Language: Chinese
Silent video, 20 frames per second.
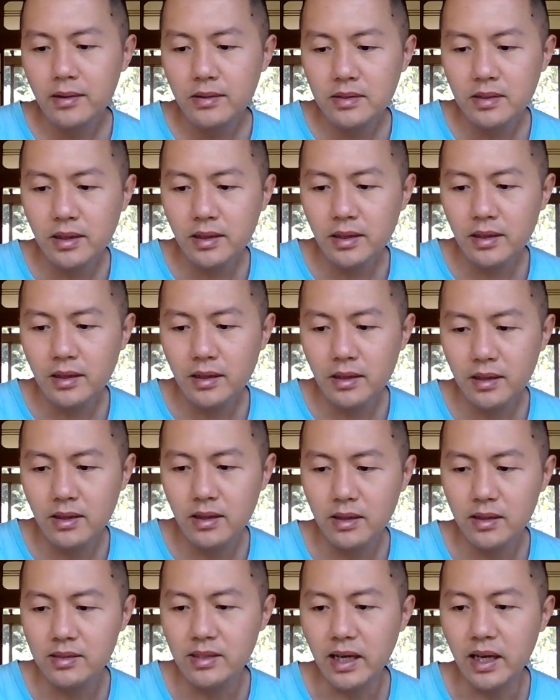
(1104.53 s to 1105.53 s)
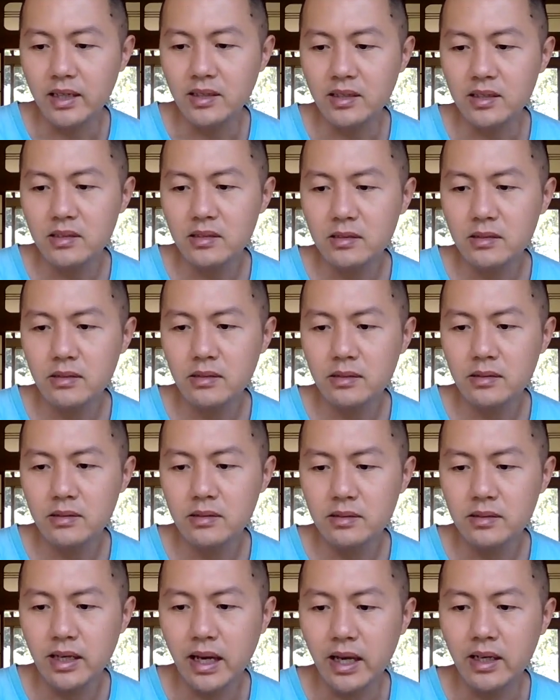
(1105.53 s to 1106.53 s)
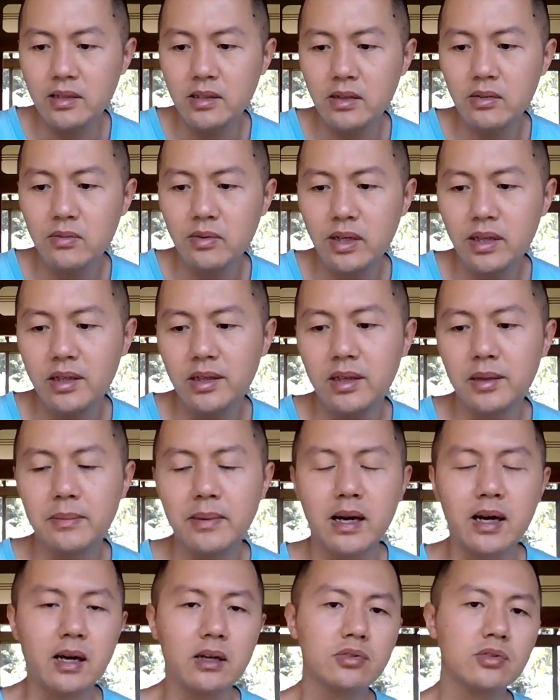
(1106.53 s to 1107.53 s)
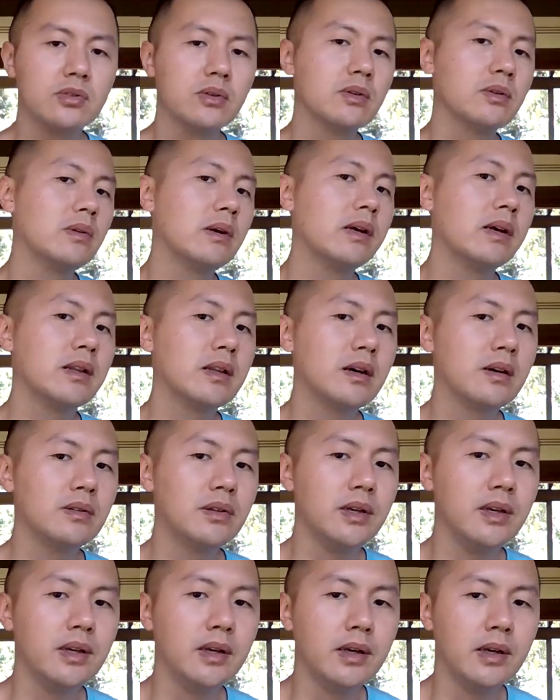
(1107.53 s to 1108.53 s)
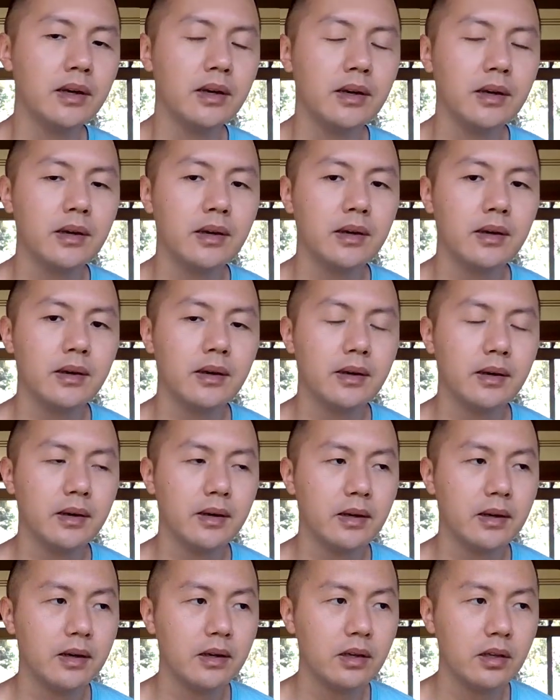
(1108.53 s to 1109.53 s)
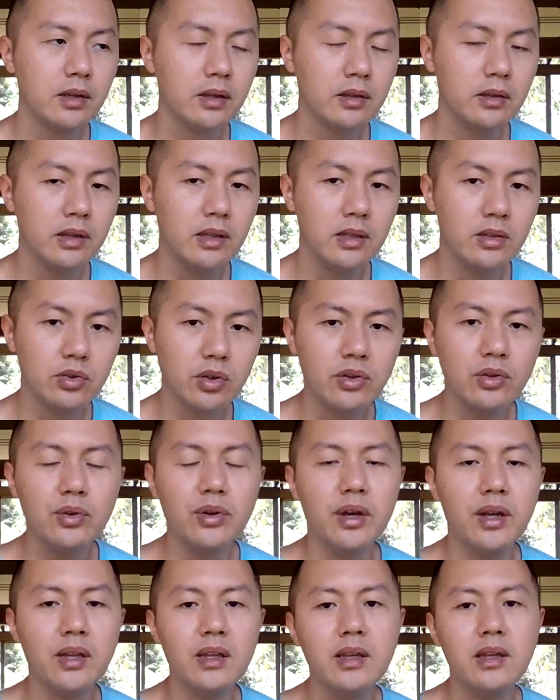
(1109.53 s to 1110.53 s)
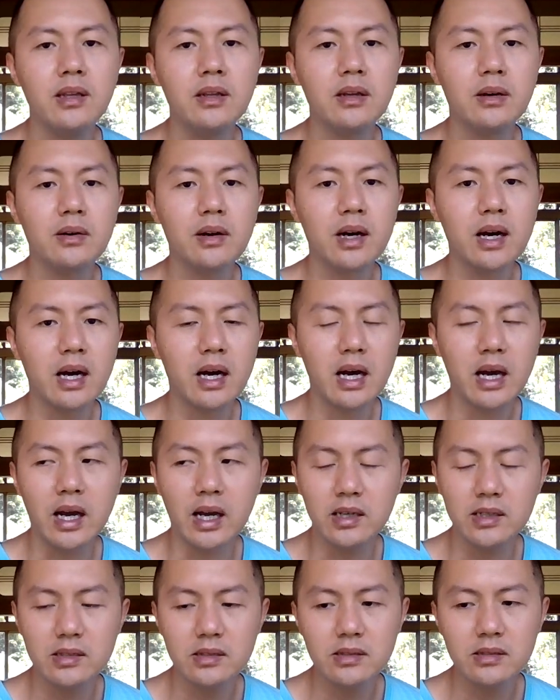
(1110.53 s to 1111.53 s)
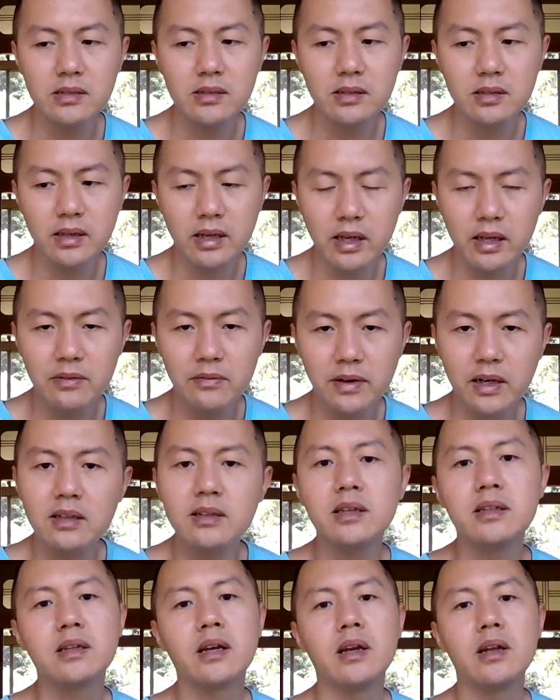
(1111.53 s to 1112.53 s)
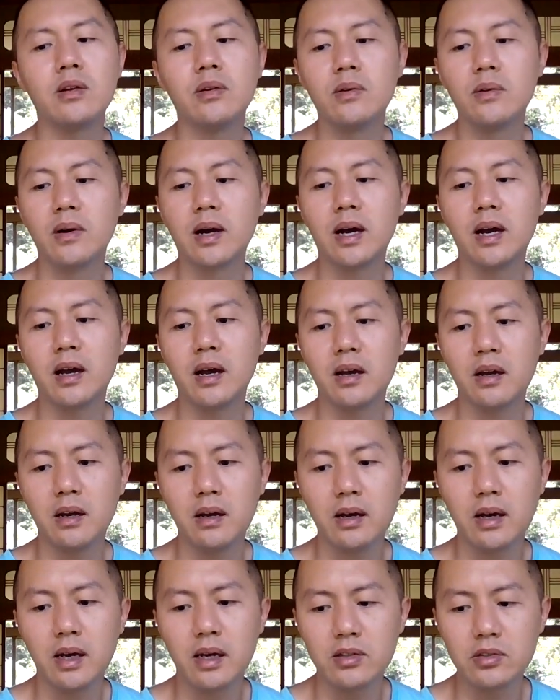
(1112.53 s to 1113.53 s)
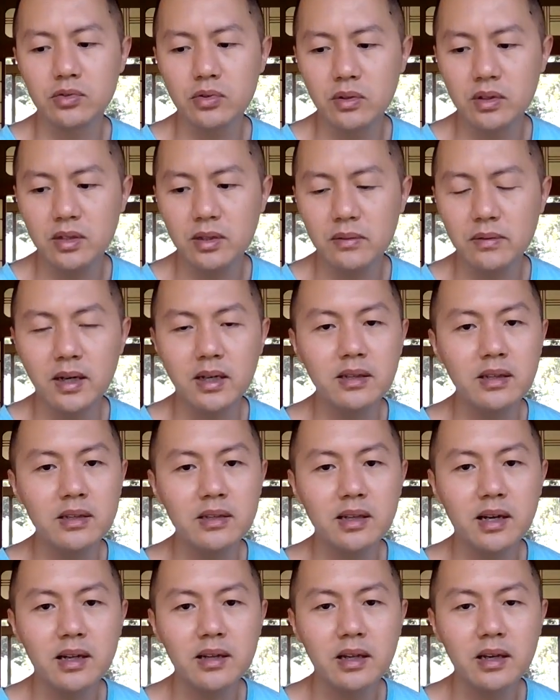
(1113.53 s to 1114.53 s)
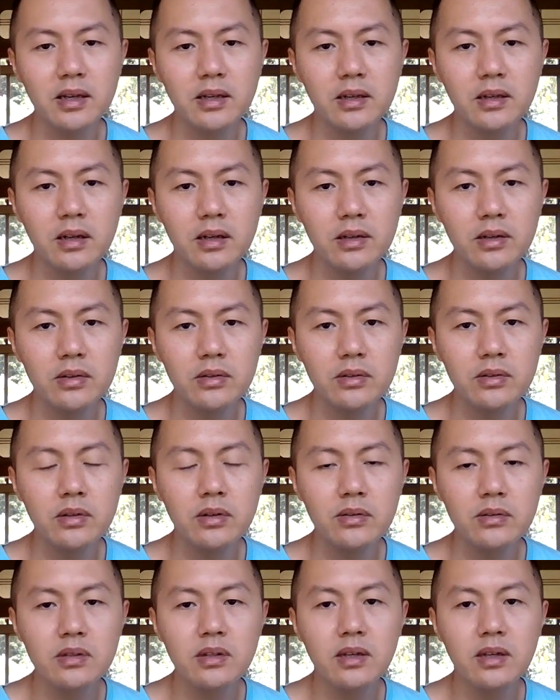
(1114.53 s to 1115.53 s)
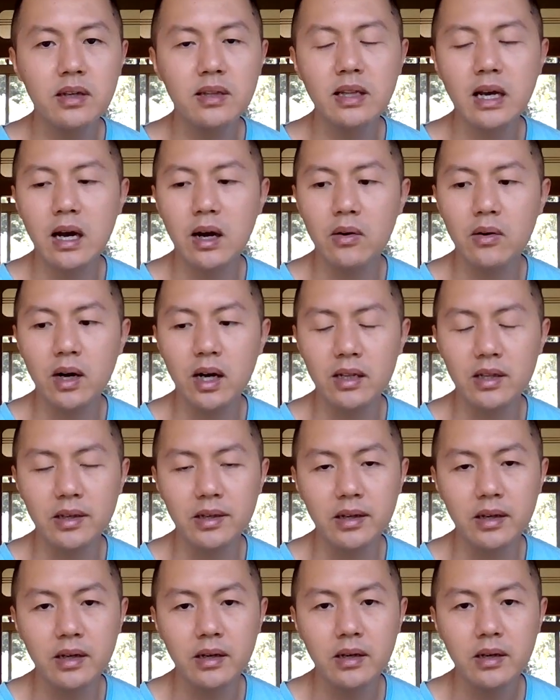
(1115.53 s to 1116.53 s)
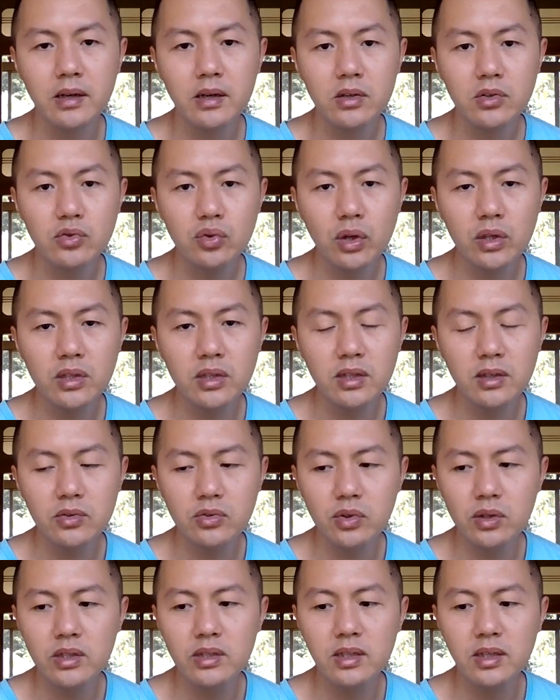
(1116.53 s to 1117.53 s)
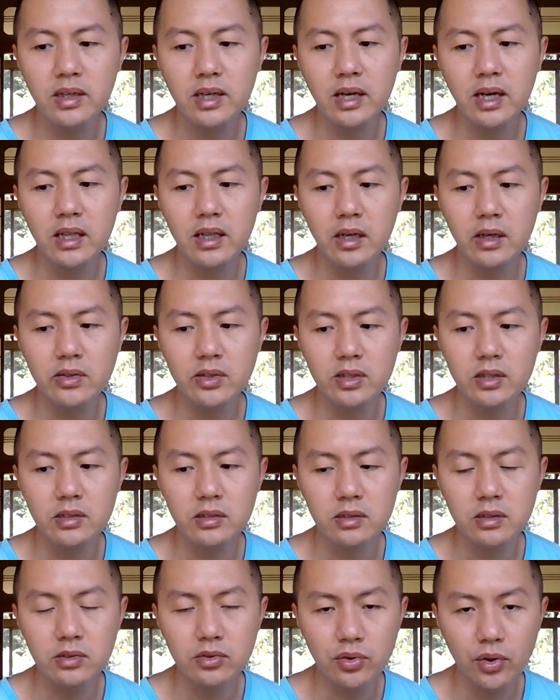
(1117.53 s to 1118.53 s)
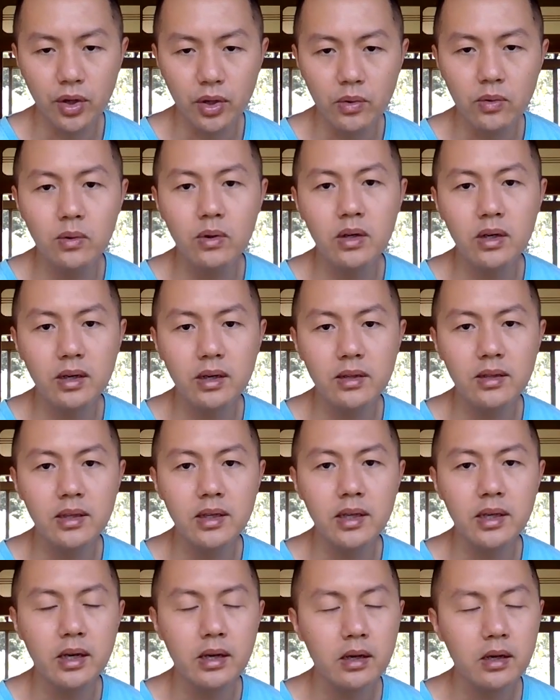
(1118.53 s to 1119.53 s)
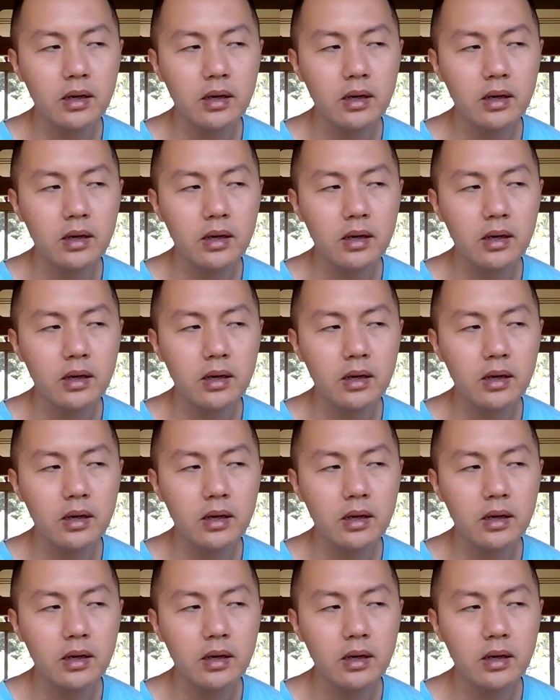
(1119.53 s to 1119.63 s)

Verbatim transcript: 这个财政财政问题嘛，说归根到底。你说原因的话，还是跟房地产有关啊。说起房地产，那那又又是一个大话题了。最近最近看到，其实全国各地